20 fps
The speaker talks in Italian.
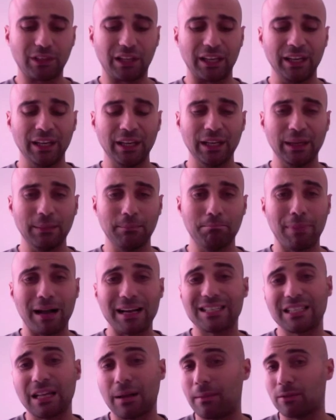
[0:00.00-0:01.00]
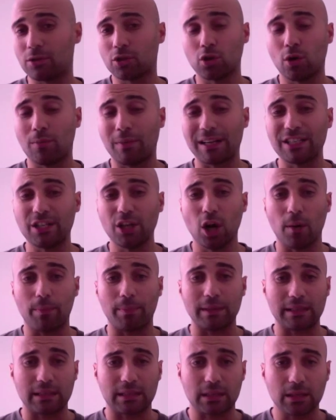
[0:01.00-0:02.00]
eh, basta solo Maxi
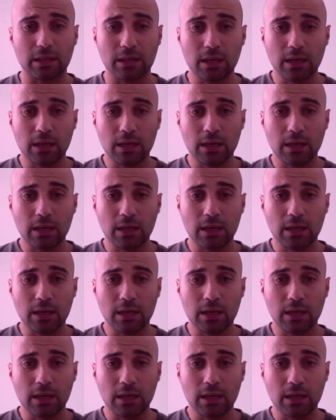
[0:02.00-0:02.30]
Lopez